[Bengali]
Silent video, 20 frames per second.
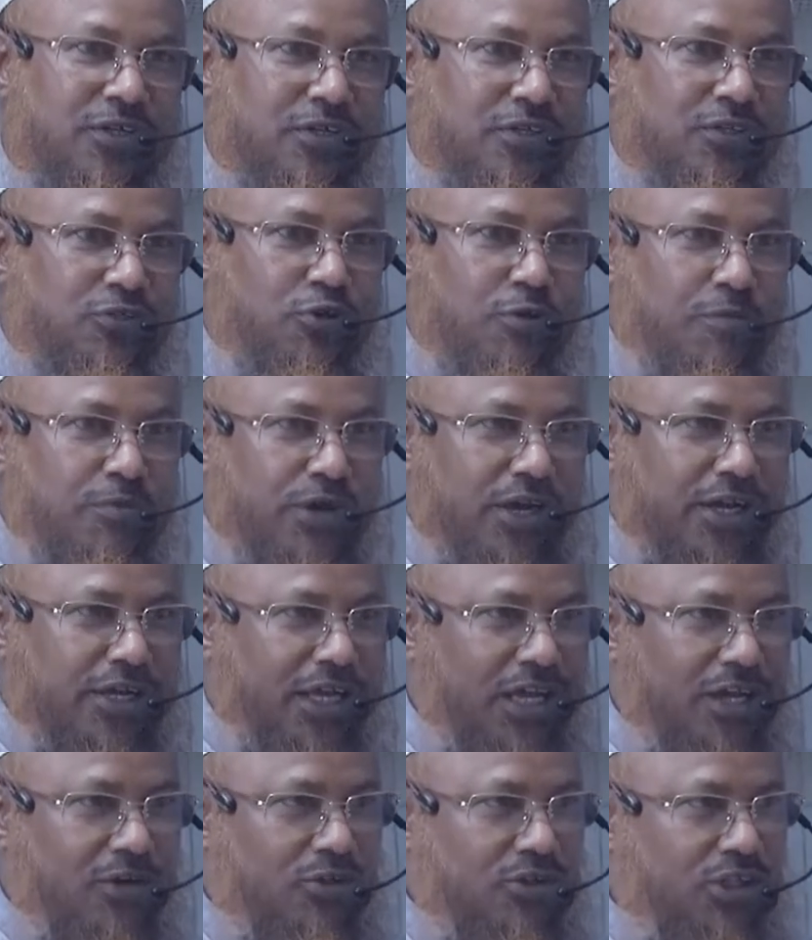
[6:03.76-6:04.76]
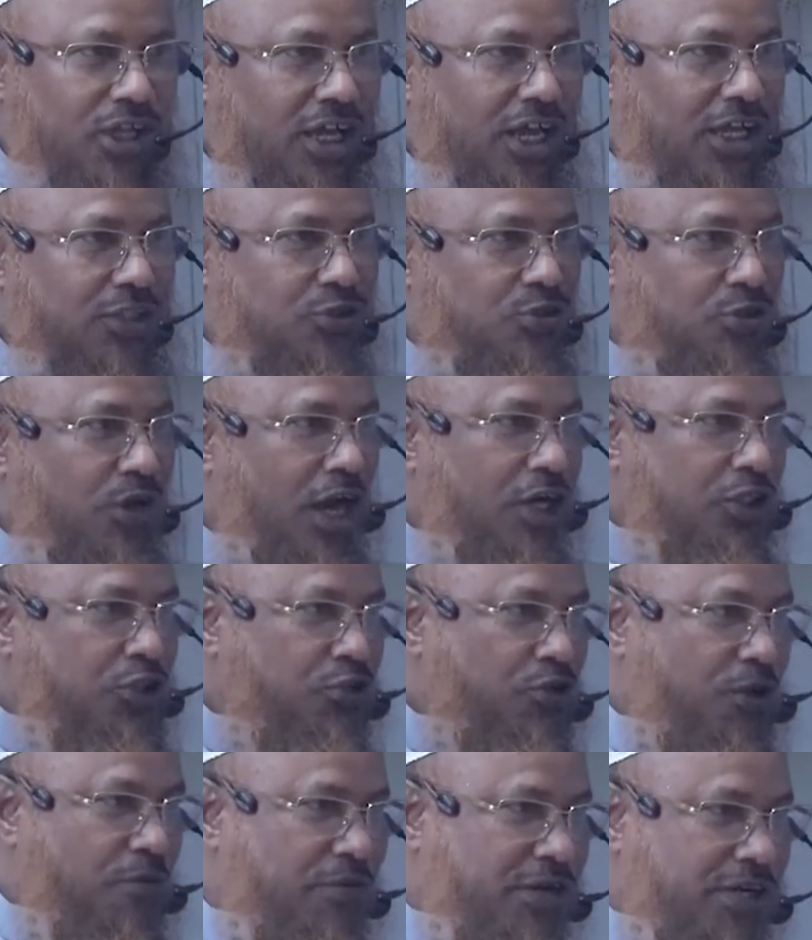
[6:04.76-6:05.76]
তোমরা কে কোথায় আসো
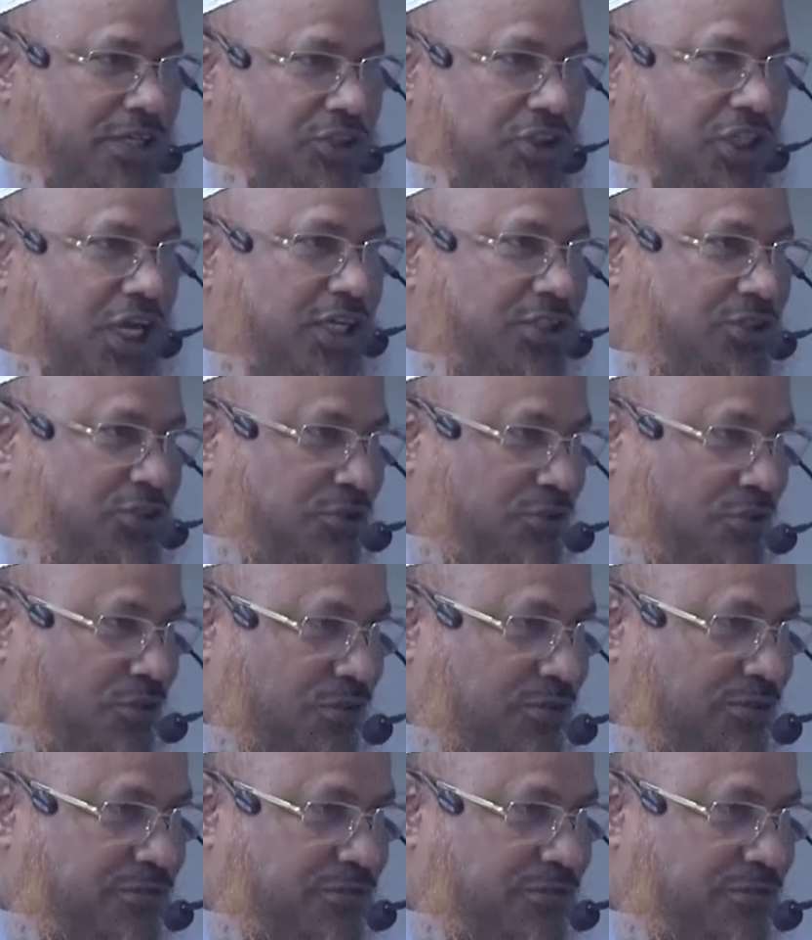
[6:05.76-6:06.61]
আসো আমাকে সাহায্য করো